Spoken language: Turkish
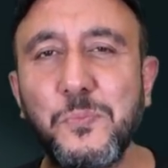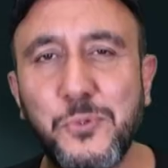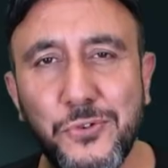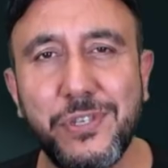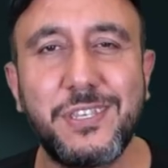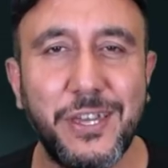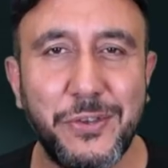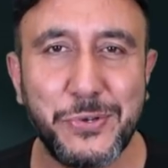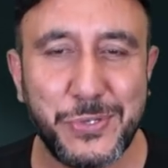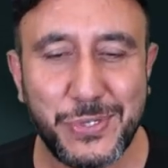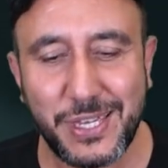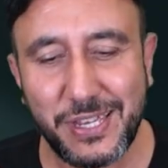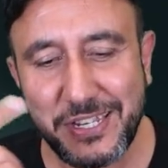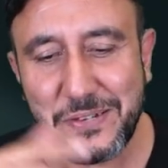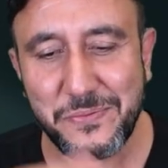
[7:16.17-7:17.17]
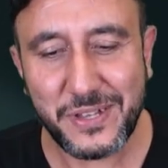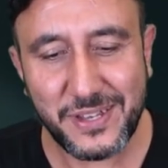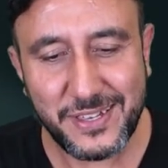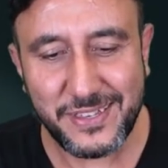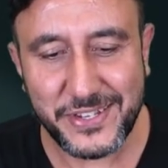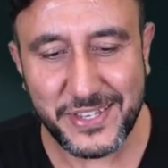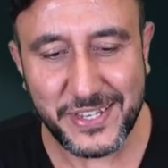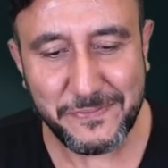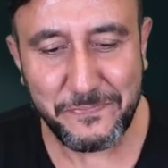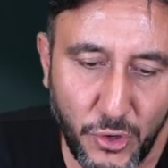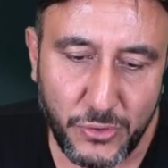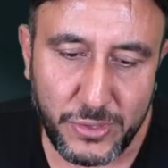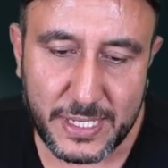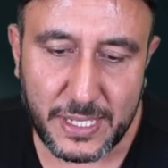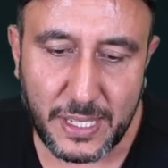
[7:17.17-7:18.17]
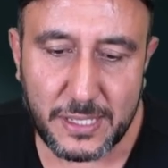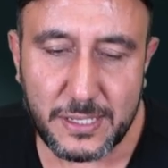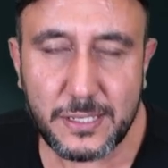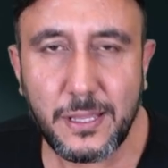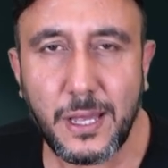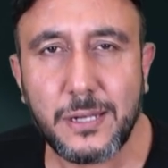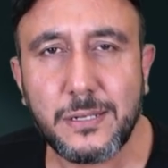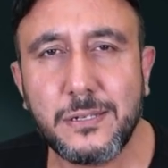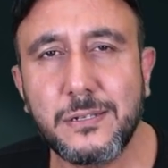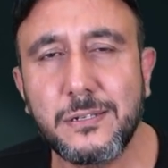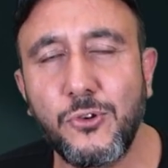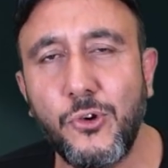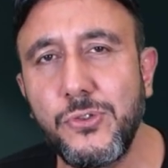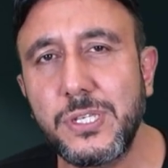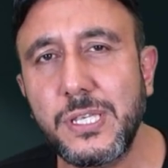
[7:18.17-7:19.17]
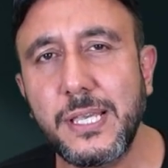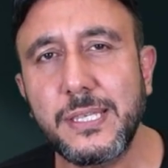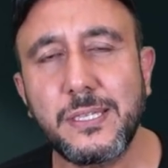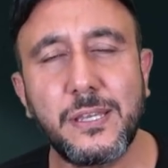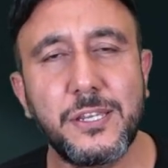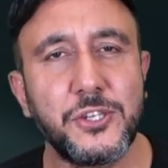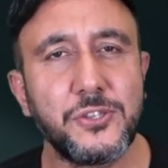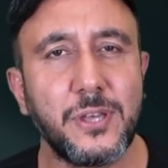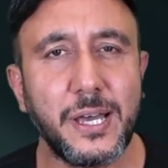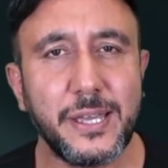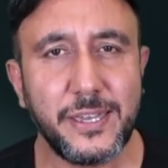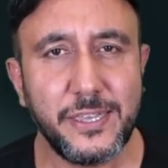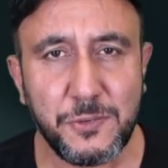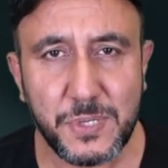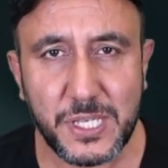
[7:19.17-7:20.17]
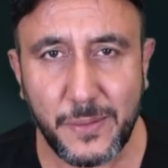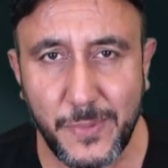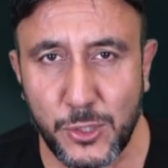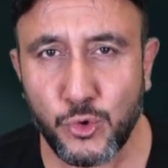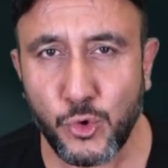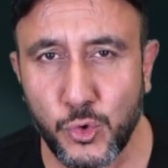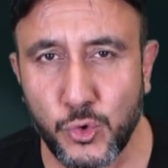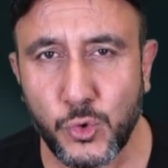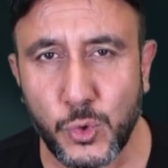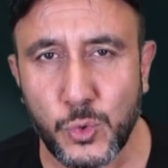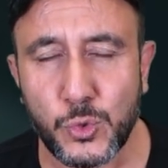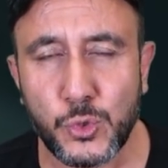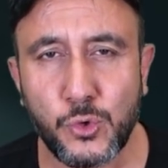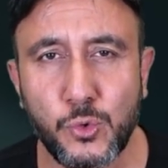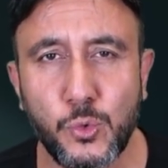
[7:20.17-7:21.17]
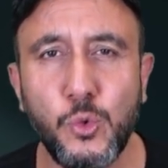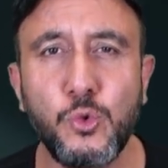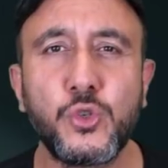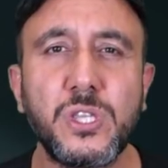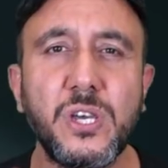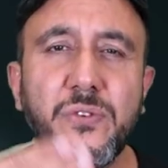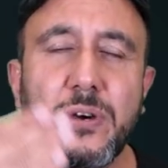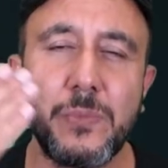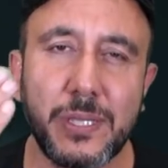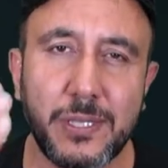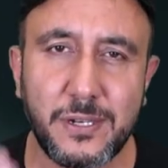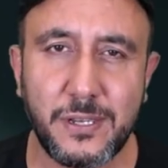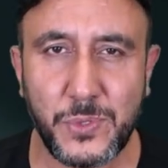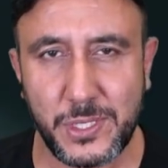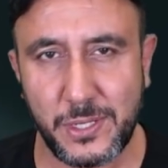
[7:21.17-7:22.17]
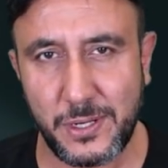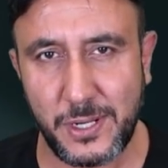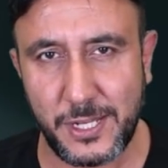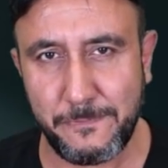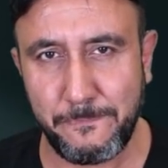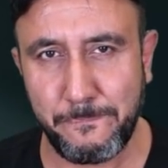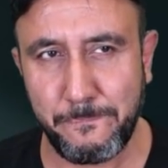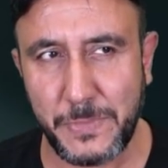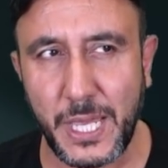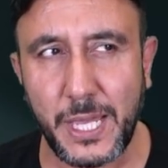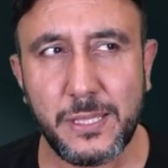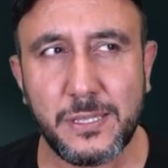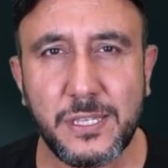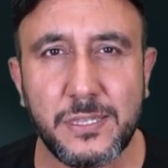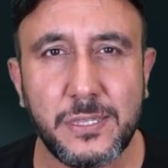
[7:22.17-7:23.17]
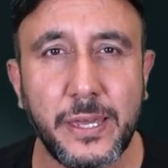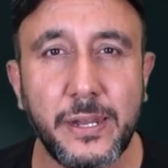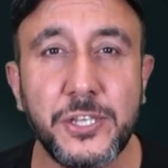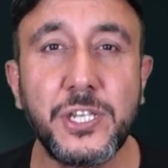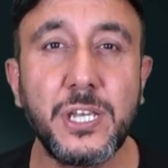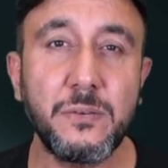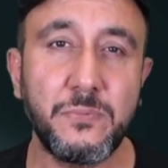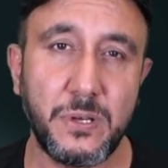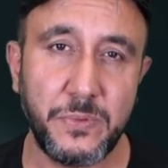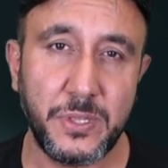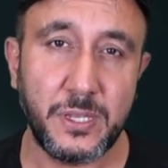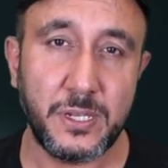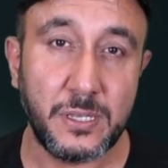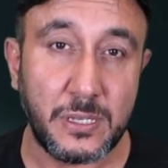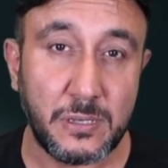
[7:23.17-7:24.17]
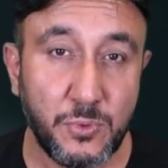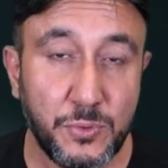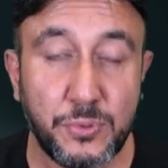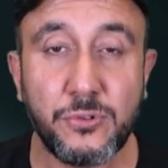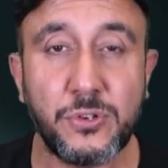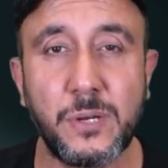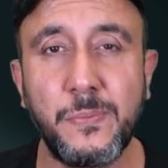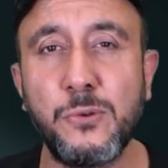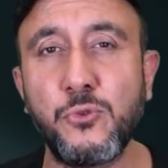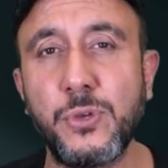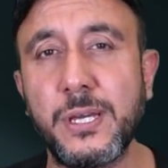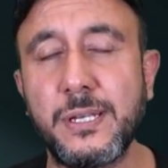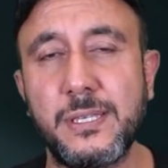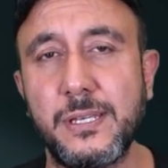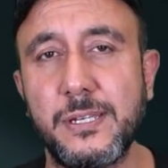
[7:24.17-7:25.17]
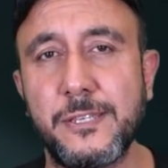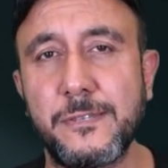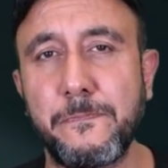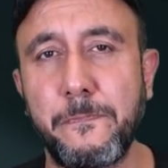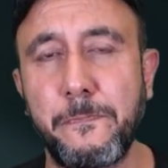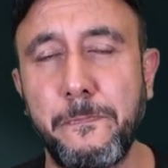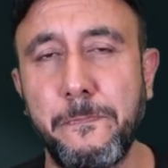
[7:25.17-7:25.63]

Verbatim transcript: Bunu size göstereceğim arkadaşlar. Ön lisanslar, ön lisanslar için daha geniş bir zaman söz konusu. 3 defa bitirebilirler. Yani siz derece yapabilirsiniz bu programa uyarsanız.